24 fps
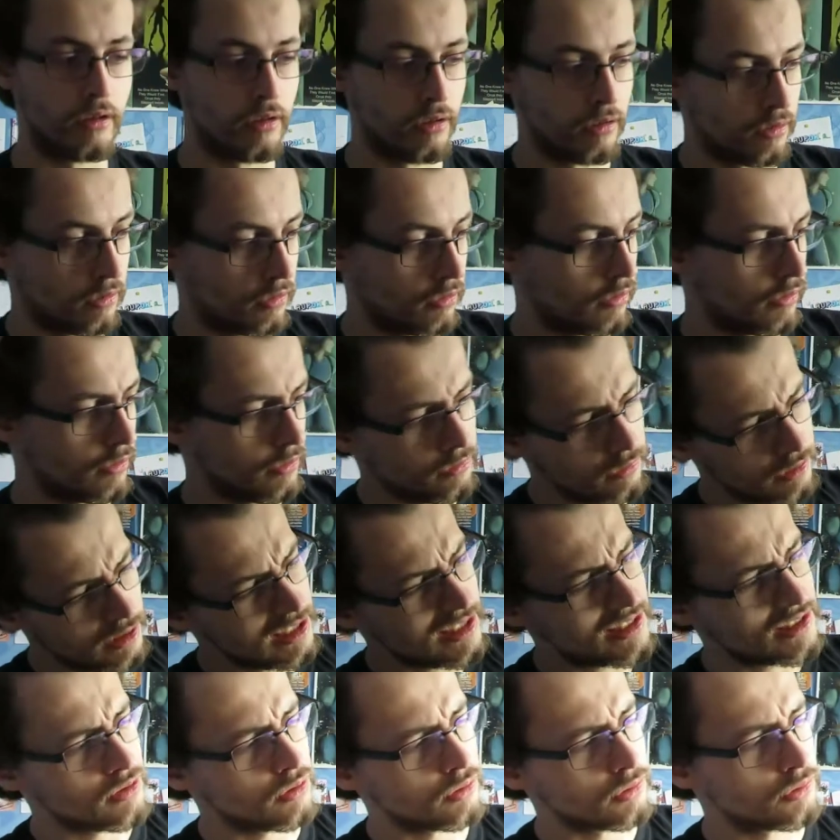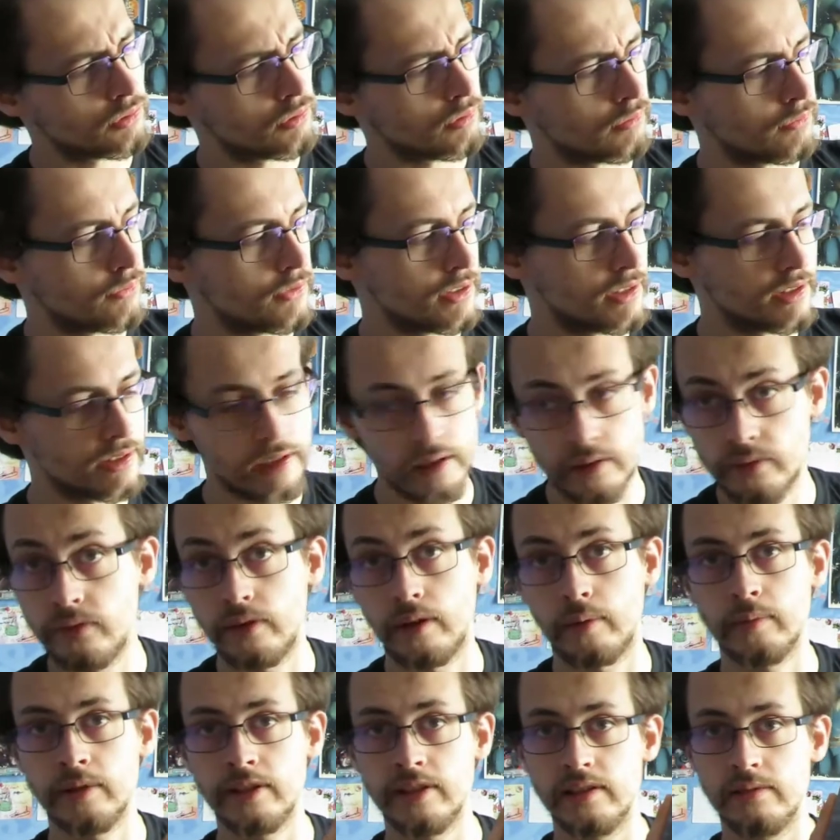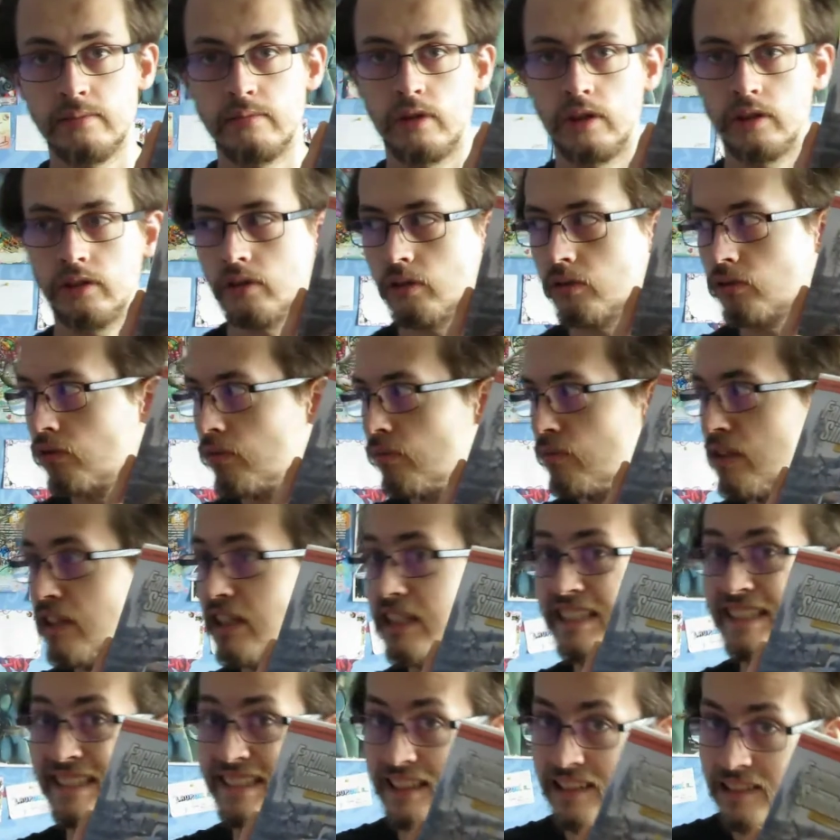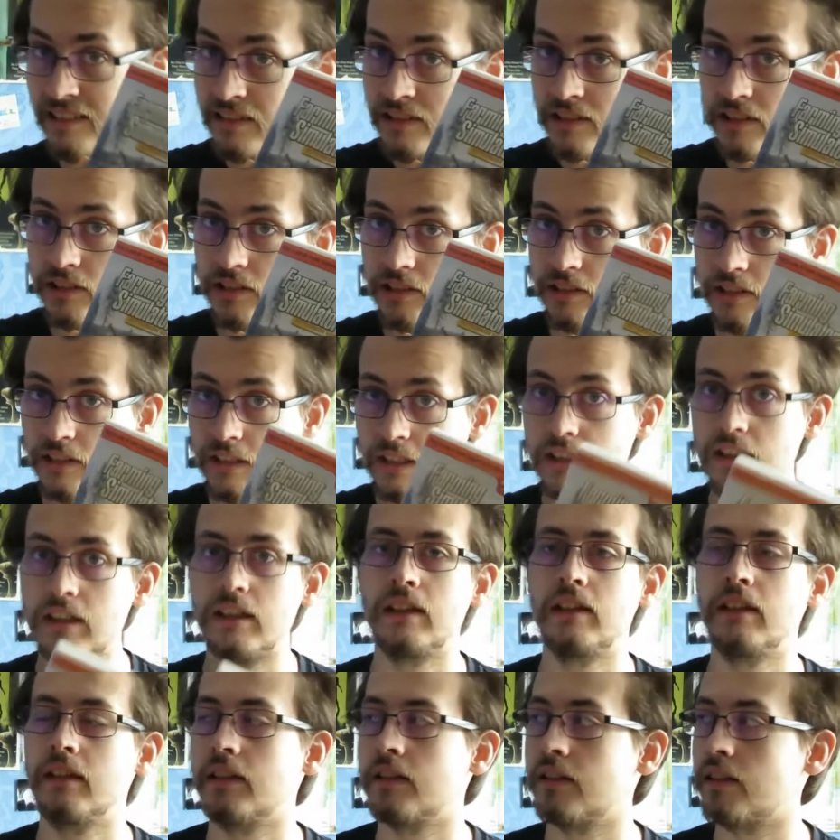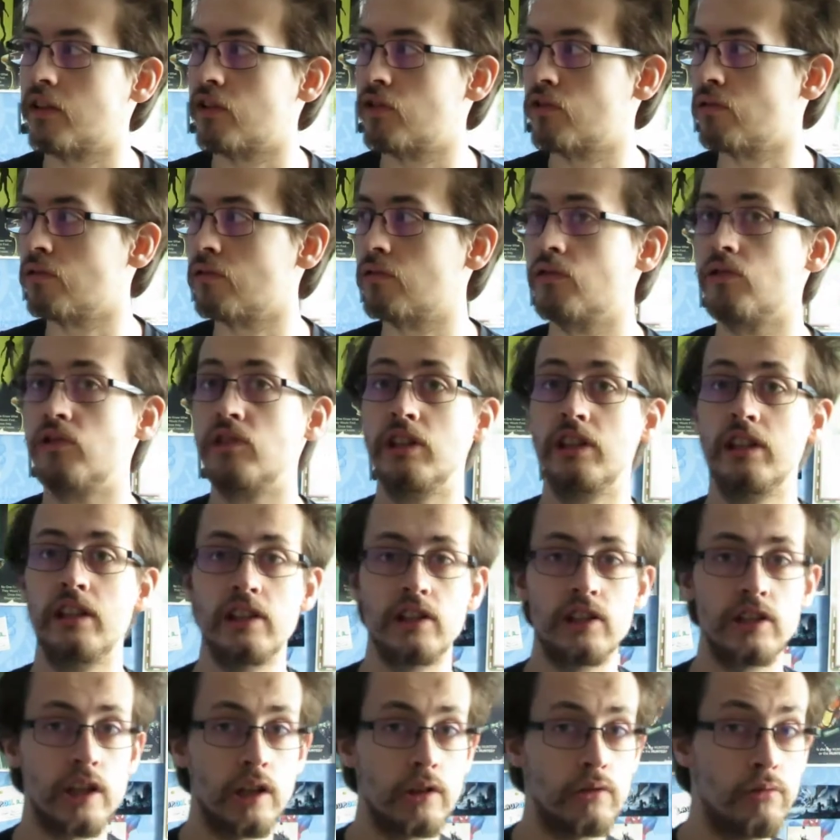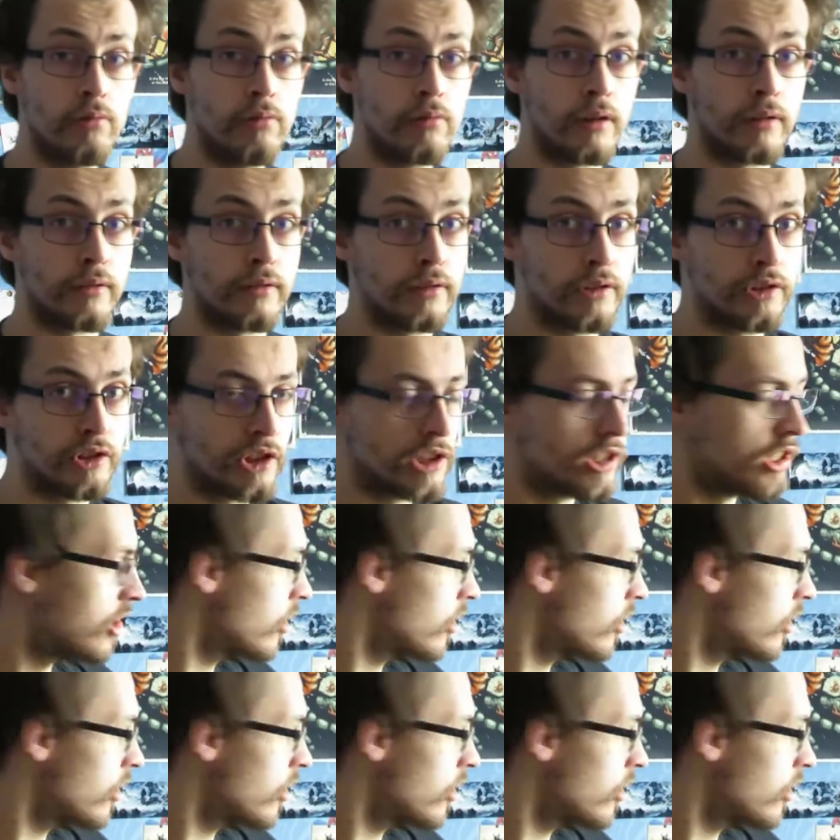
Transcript: euh, extension officielle Farming Simulator 2015. Sachant que j'ai déjà eu, j'ai